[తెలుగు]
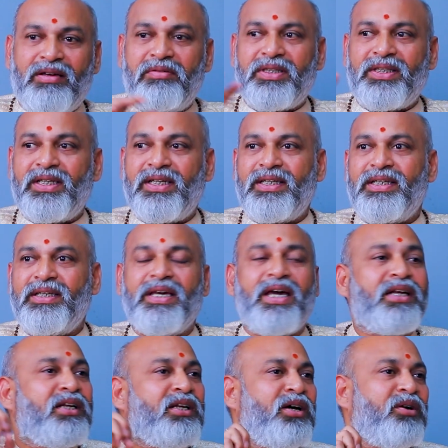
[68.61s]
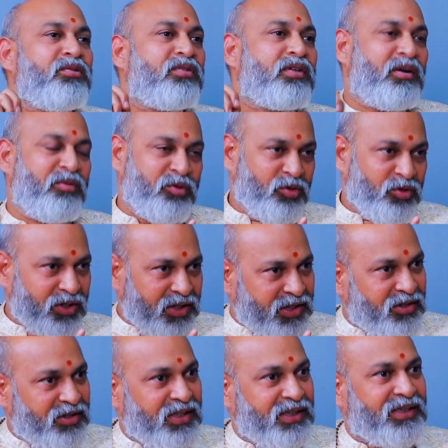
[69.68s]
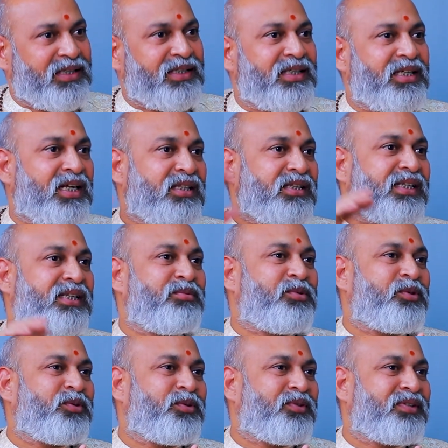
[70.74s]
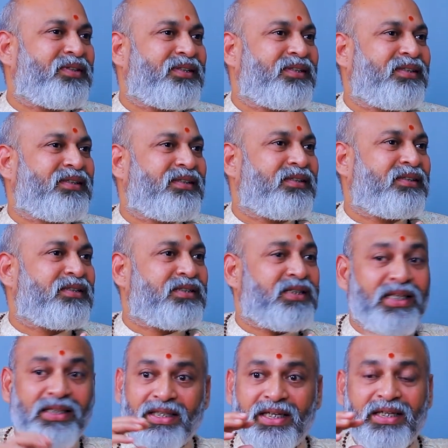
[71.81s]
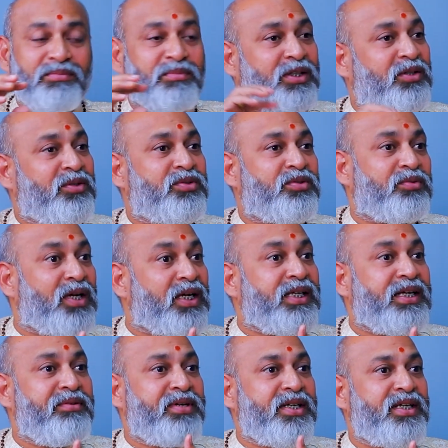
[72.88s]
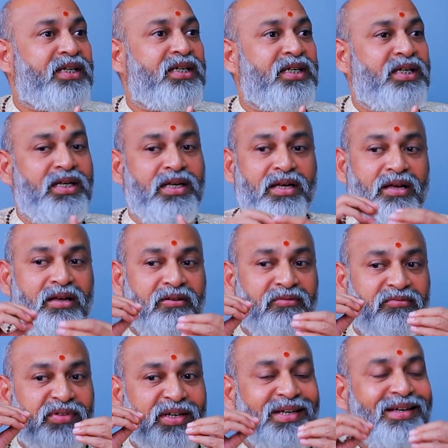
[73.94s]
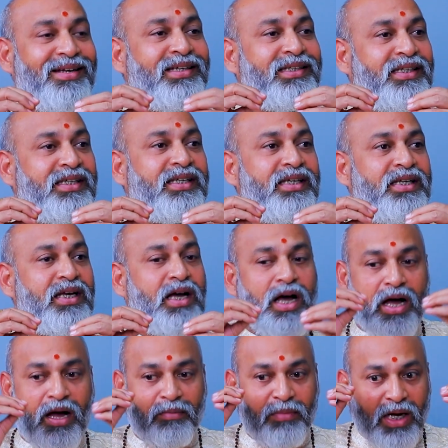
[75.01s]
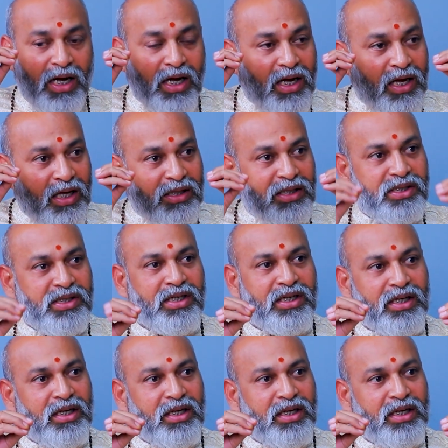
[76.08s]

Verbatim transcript: ఎవరిదైనా జ్ఞానం లాక్కున్నాము గురుదశలోనే ఇతని జ్ఞానం తగ్గిపోతూ ఉంటుంది సంతాన ఇబ్బంది వస్తుంది అంటే ఏమిటి వీళ్ళకి ఆ మహాదశ